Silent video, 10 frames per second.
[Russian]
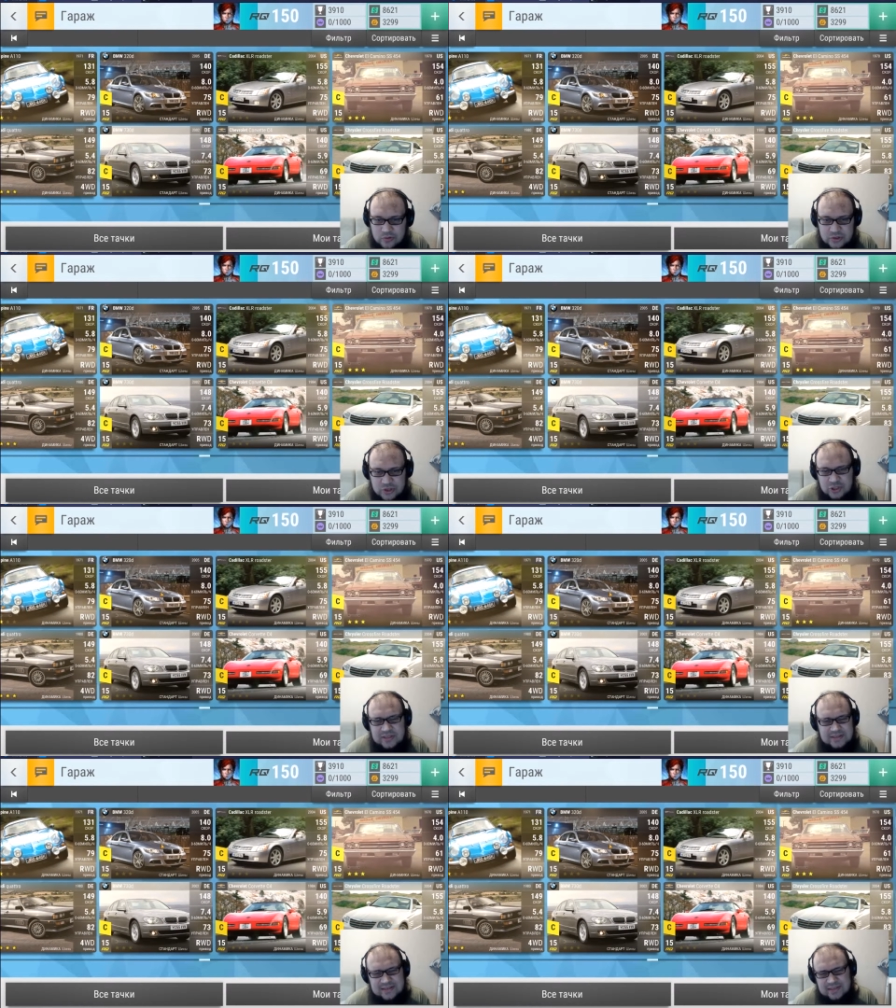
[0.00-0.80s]
вот
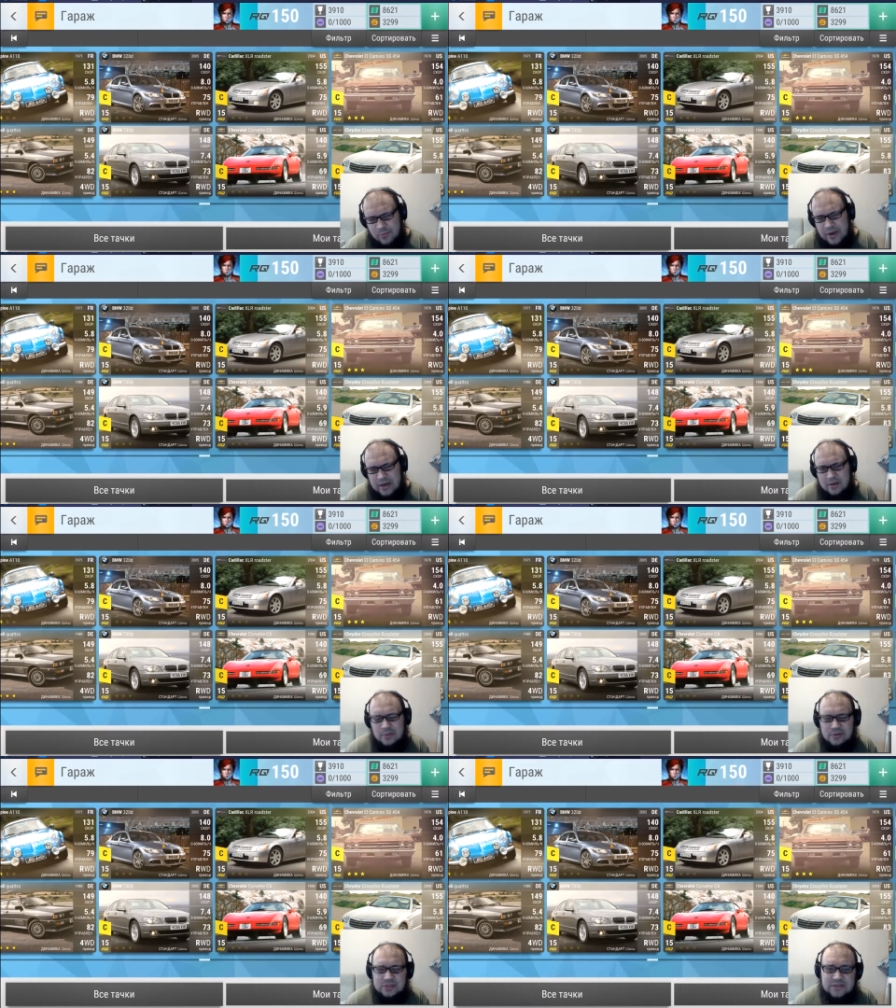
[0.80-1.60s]
что-то с этой Бэхой
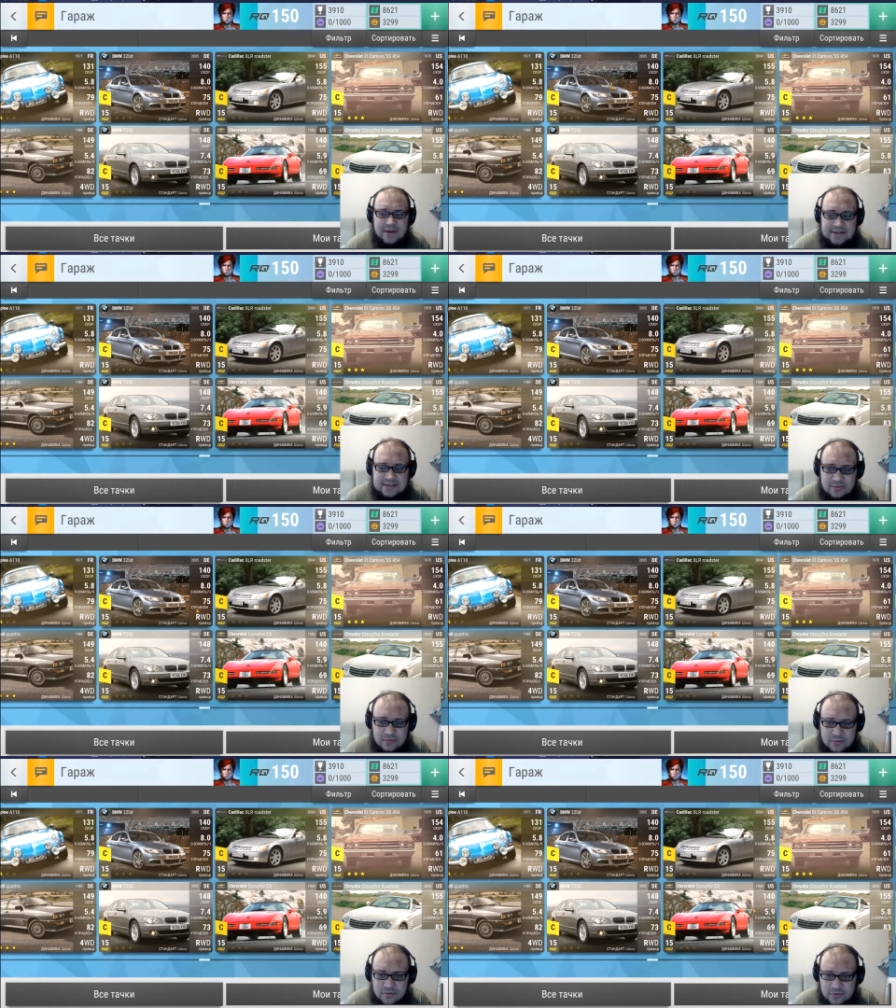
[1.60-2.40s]
было связано,
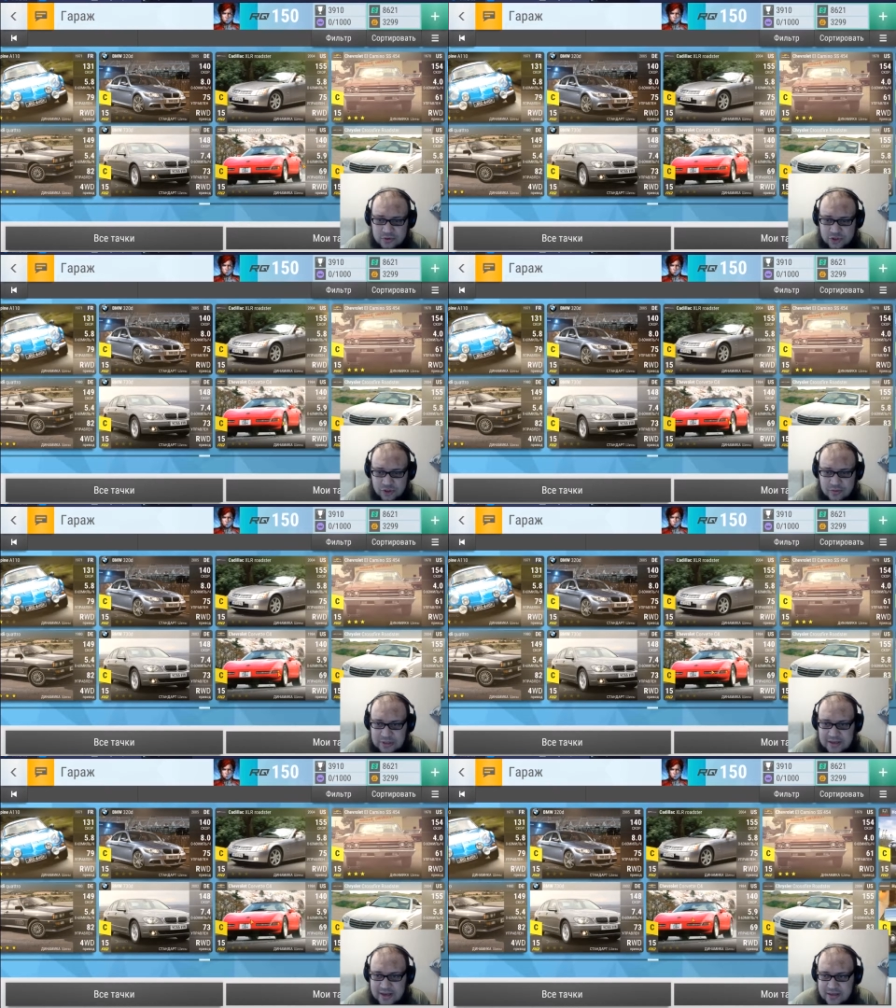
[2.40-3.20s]
но, но что
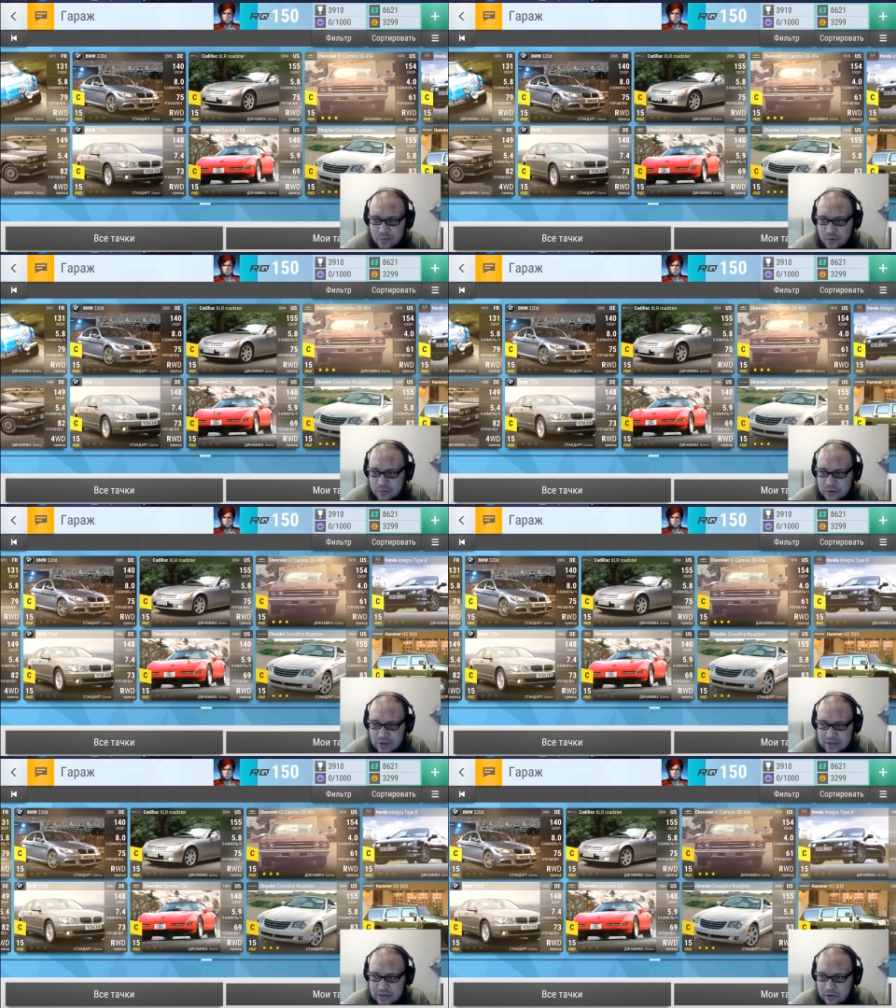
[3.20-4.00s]
именно, я не помню, то
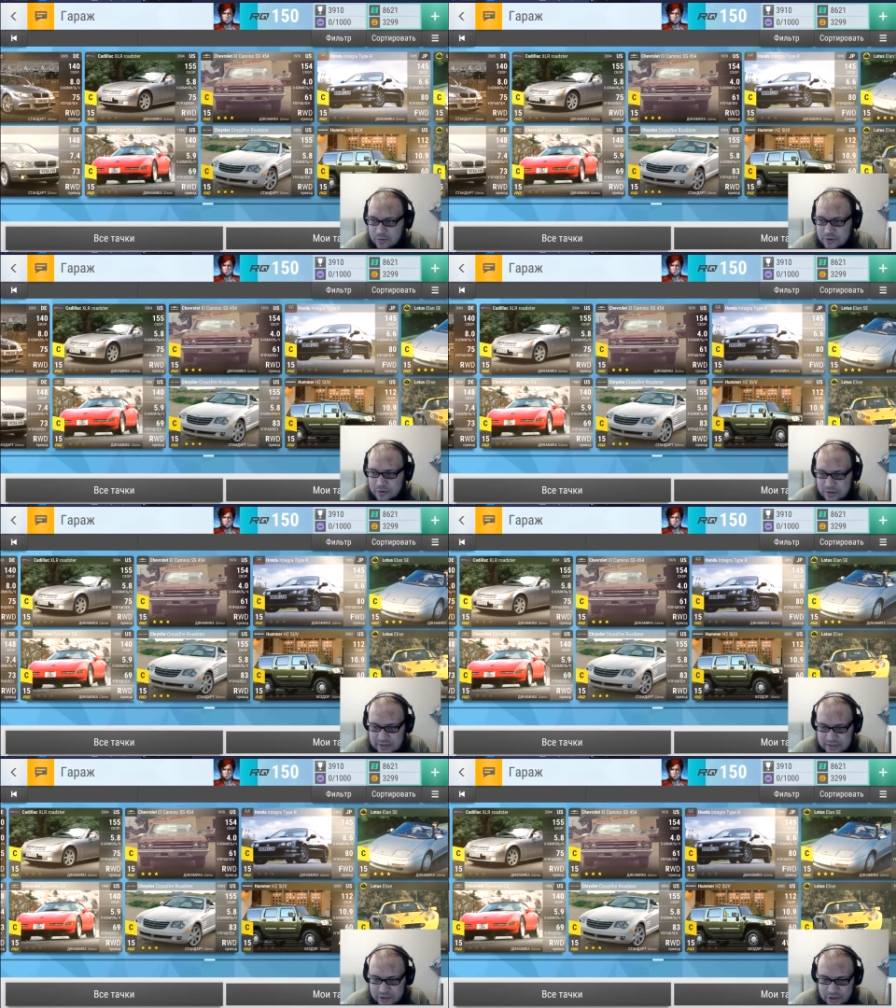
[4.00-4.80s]
ли она норм, то ли
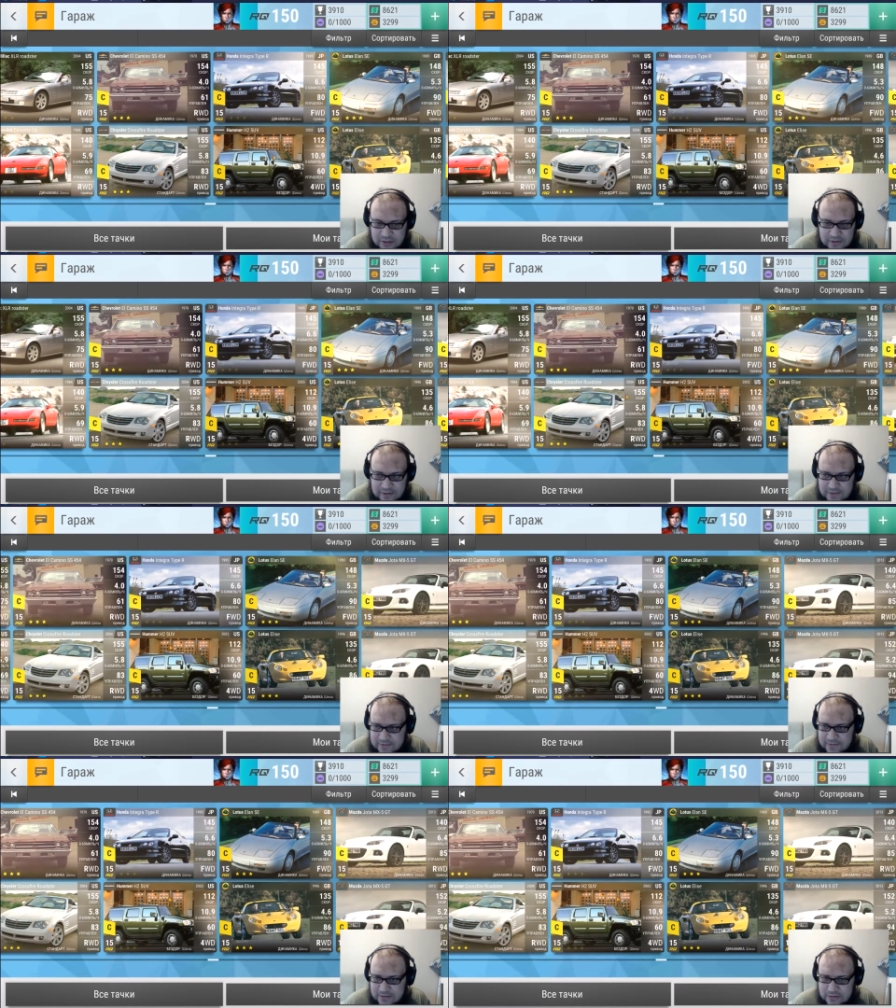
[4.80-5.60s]
трэш,
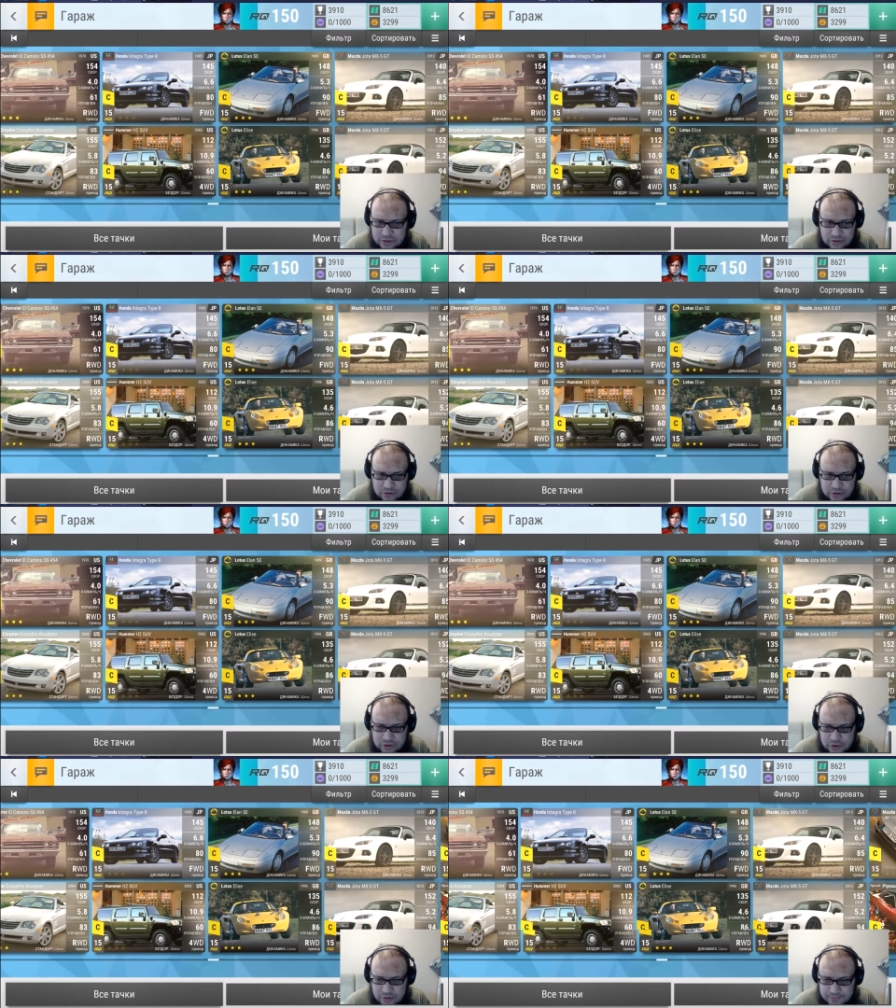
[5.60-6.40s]
а, что-то
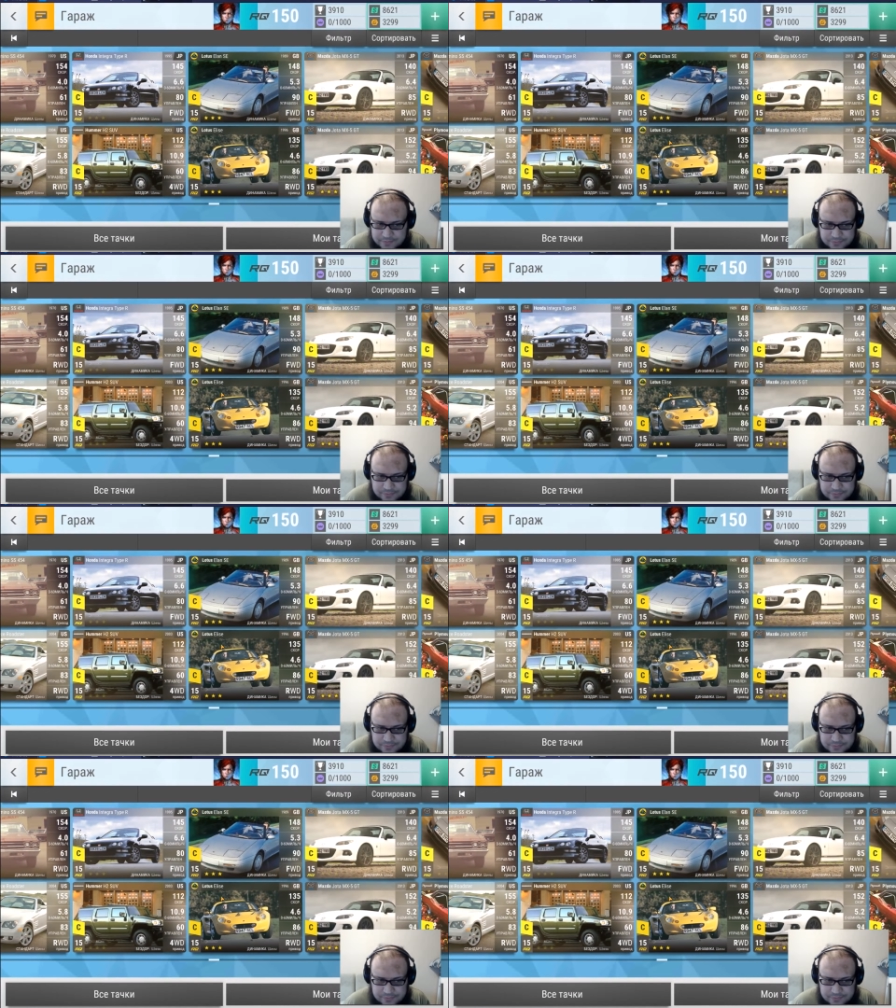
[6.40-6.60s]
еще.